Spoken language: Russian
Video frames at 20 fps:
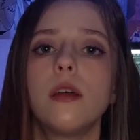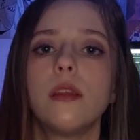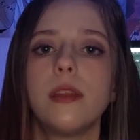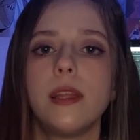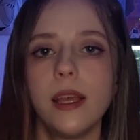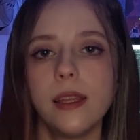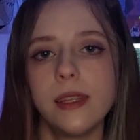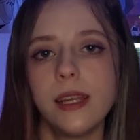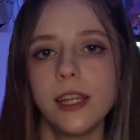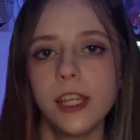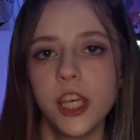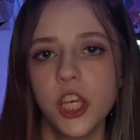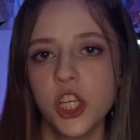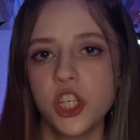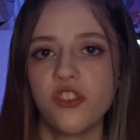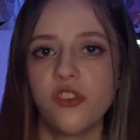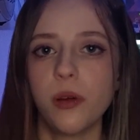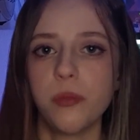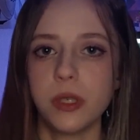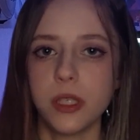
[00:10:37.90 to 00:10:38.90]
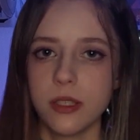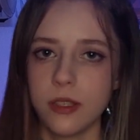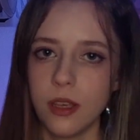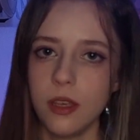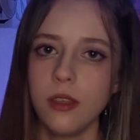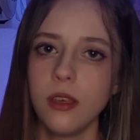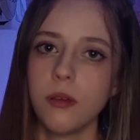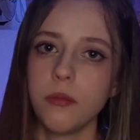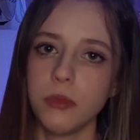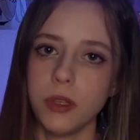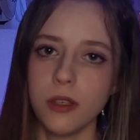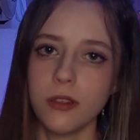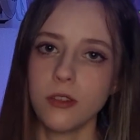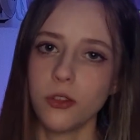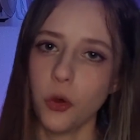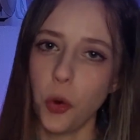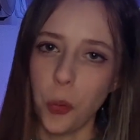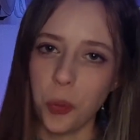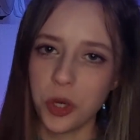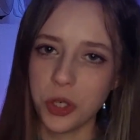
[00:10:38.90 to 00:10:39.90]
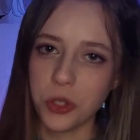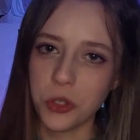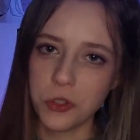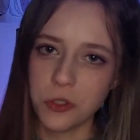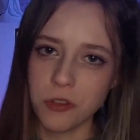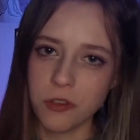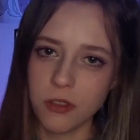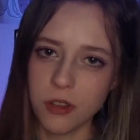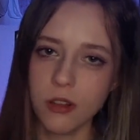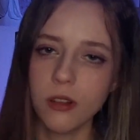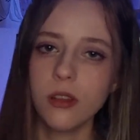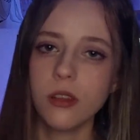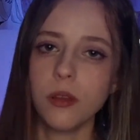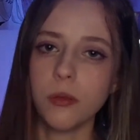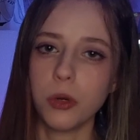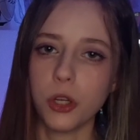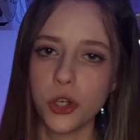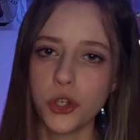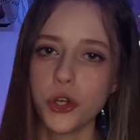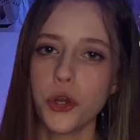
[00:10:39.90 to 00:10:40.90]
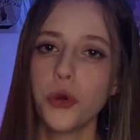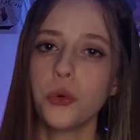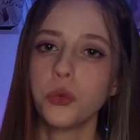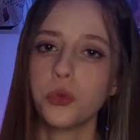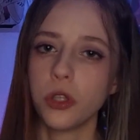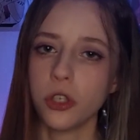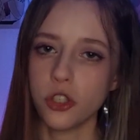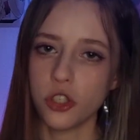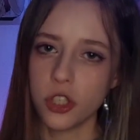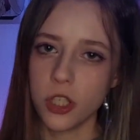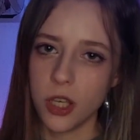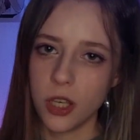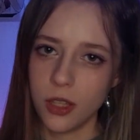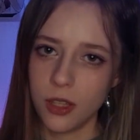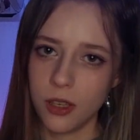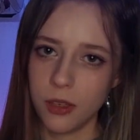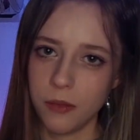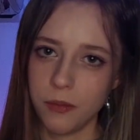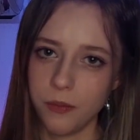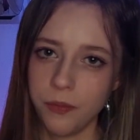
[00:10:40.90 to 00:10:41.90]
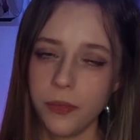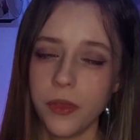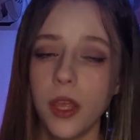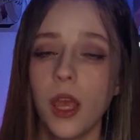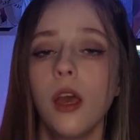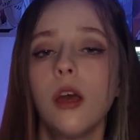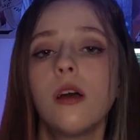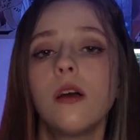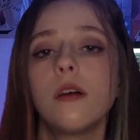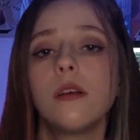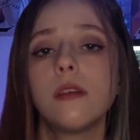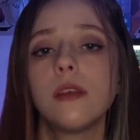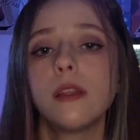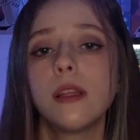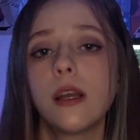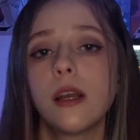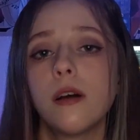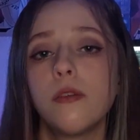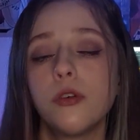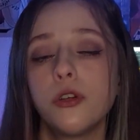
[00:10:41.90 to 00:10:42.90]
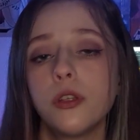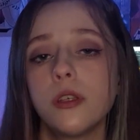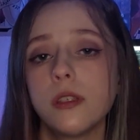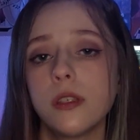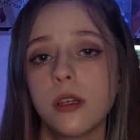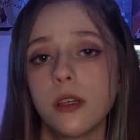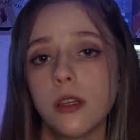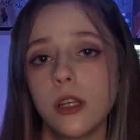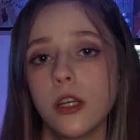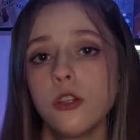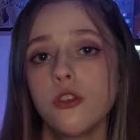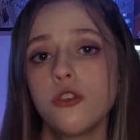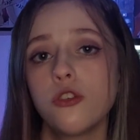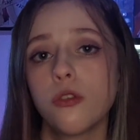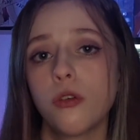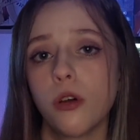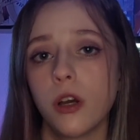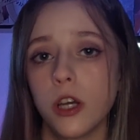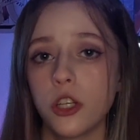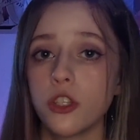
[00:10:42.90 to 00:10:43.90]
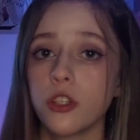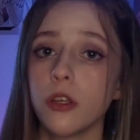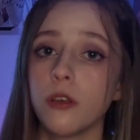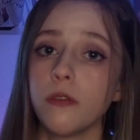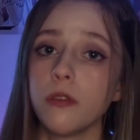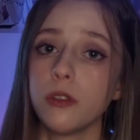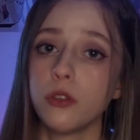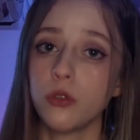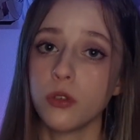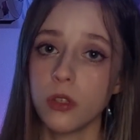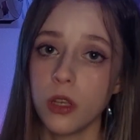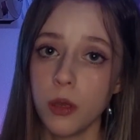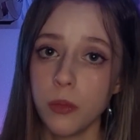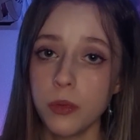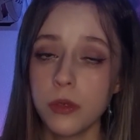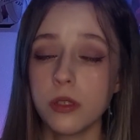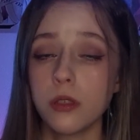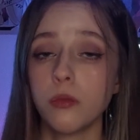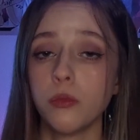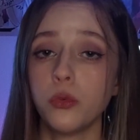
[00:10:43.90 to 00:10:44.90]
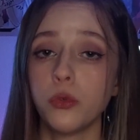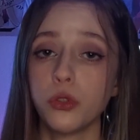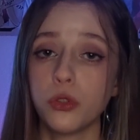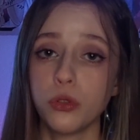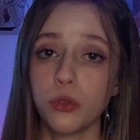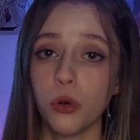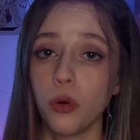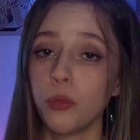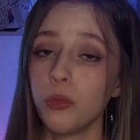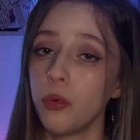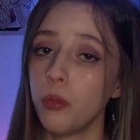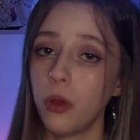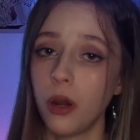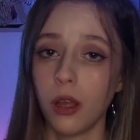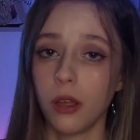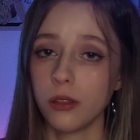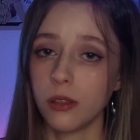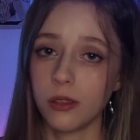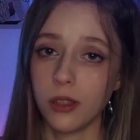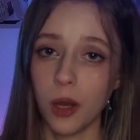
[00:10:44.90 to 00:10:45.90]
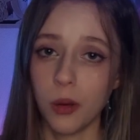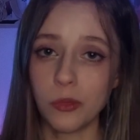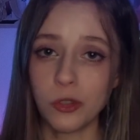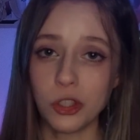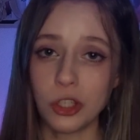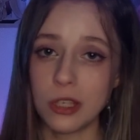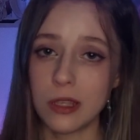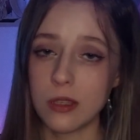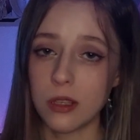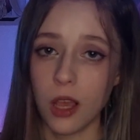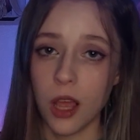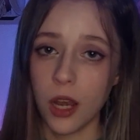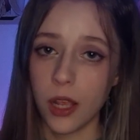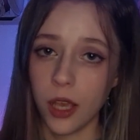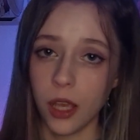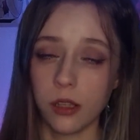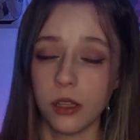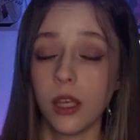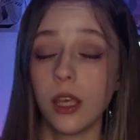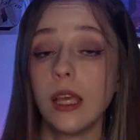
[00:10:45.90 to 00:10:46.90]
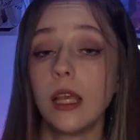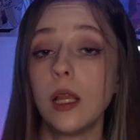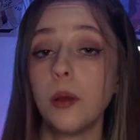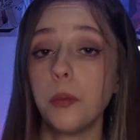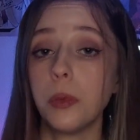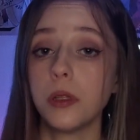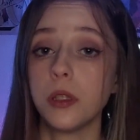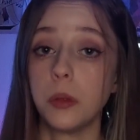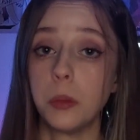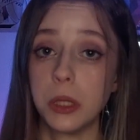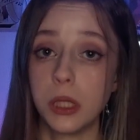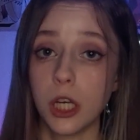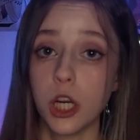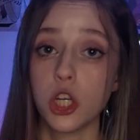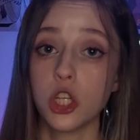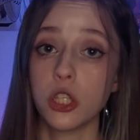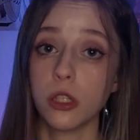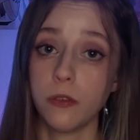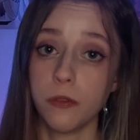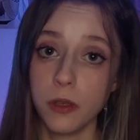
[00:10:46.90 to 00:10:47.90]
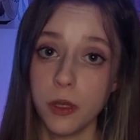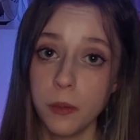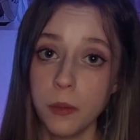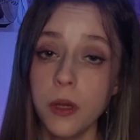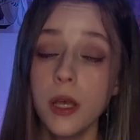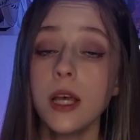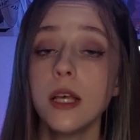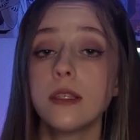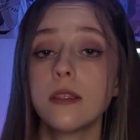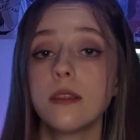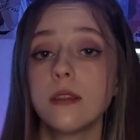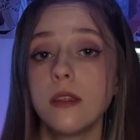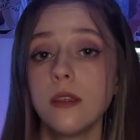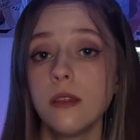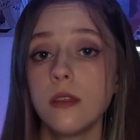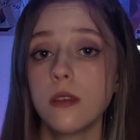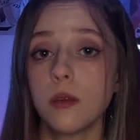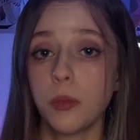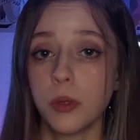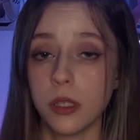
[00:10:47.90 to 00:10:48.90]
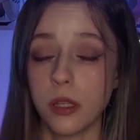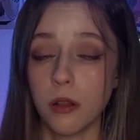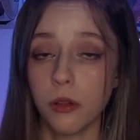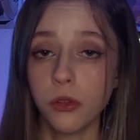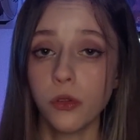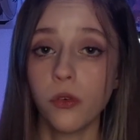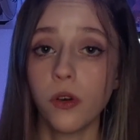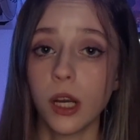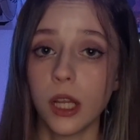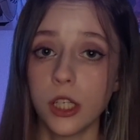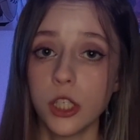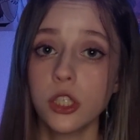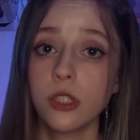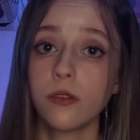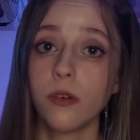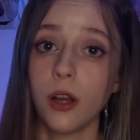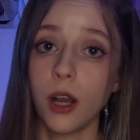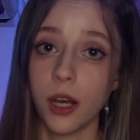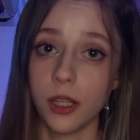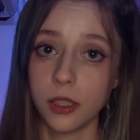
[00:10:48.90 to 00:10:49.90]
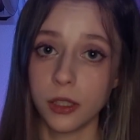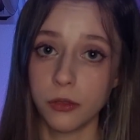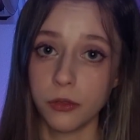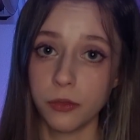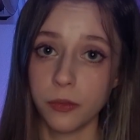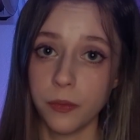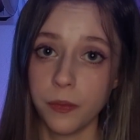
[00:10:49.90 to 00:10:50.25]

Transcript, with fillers: Для дальнейшего объяснения мне снова придется сделать небольшое уточнение. Ни для кого не секрет, что каждая видеозапись, будь то бумеранг дамочки из кальяны или полнометражный фильм, состоит из определенного количества кадров.